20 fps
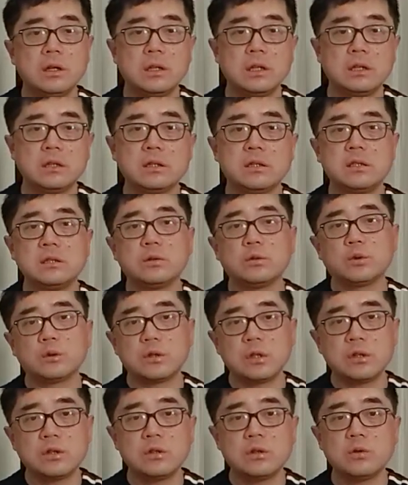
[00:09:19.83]
你的这种
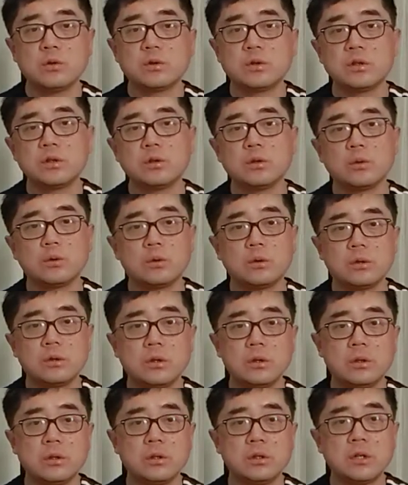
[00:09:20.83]
争斗是一种
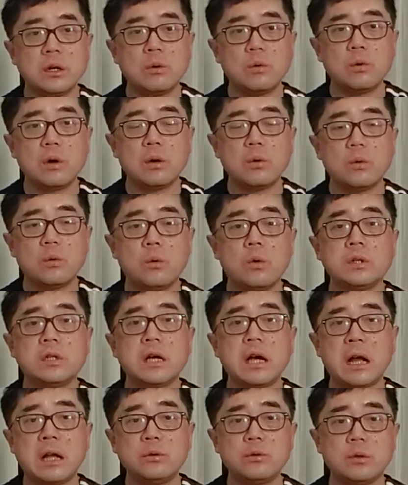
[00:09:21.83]
相关国
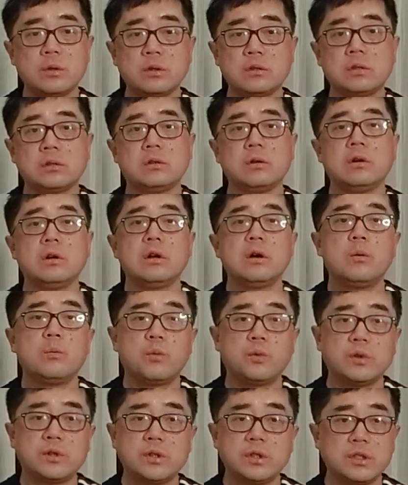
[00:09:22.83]
家安全的争斗，
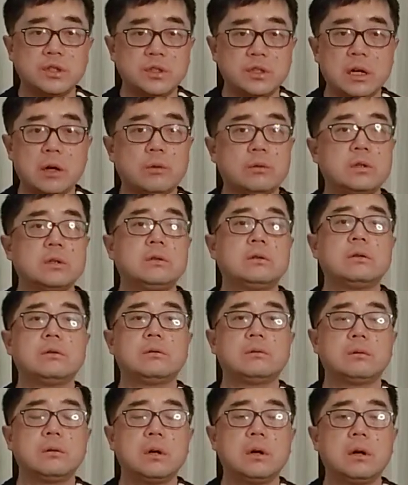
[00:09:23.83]
不是小争
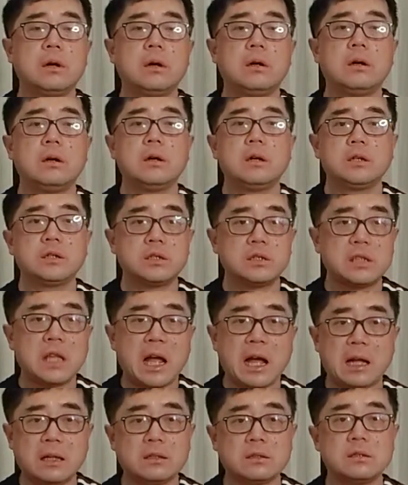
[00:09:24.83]
斗啊，是
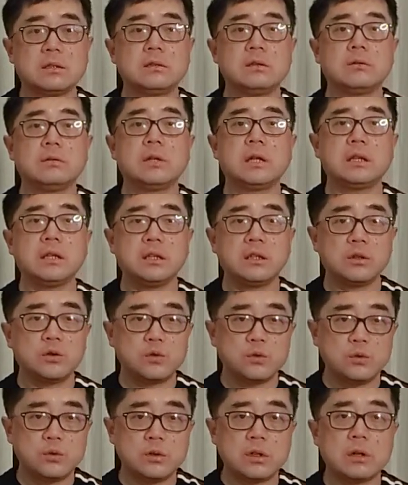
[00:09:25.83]
大的争斗。那你的
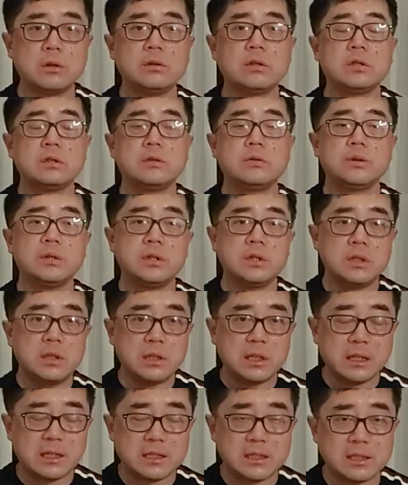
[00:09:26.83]
出招，你就一
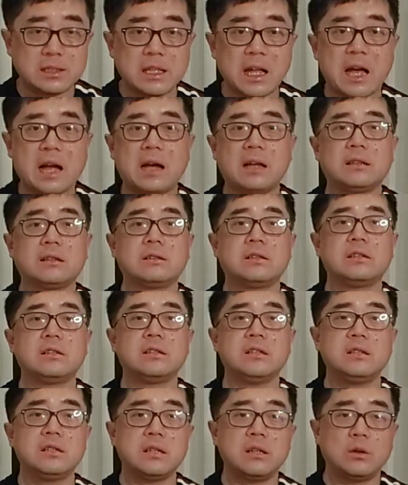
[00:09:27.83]
定得是大的，你
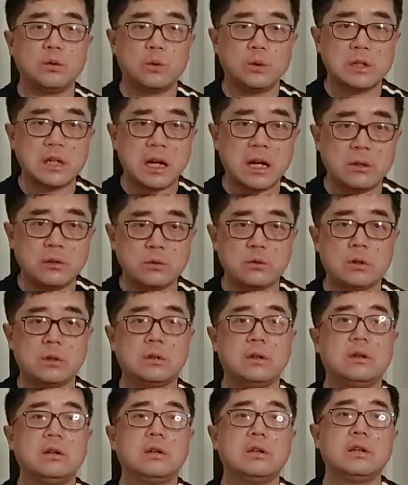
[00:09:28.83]
影响到国家安全
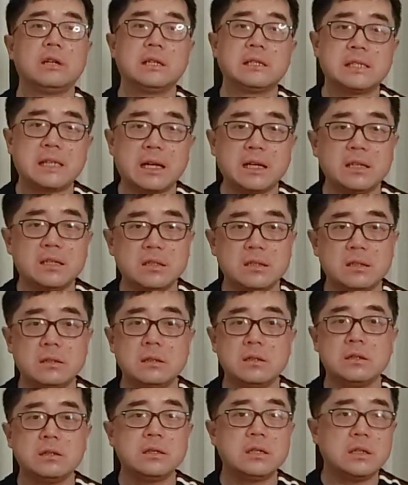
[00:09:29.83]
的才行。
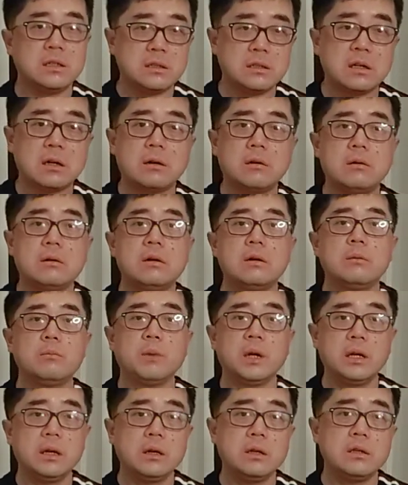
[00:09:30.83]
你这一招
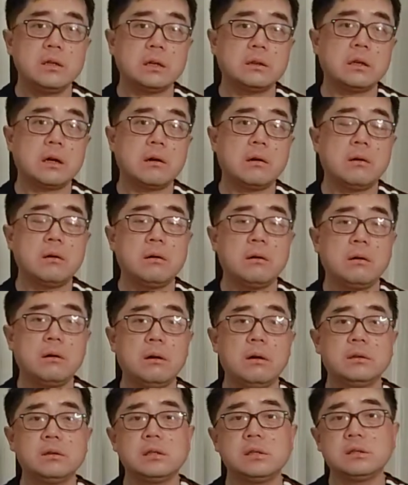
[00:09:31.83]
没影响到
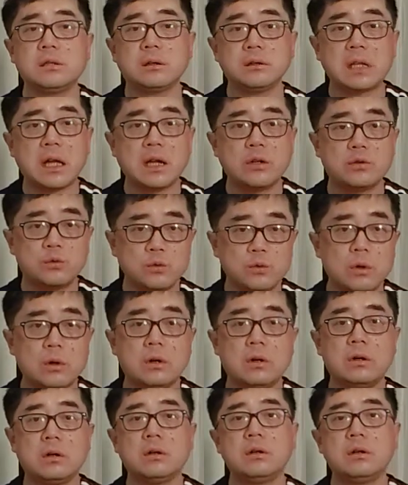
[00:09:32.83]
啊，这一招太弱，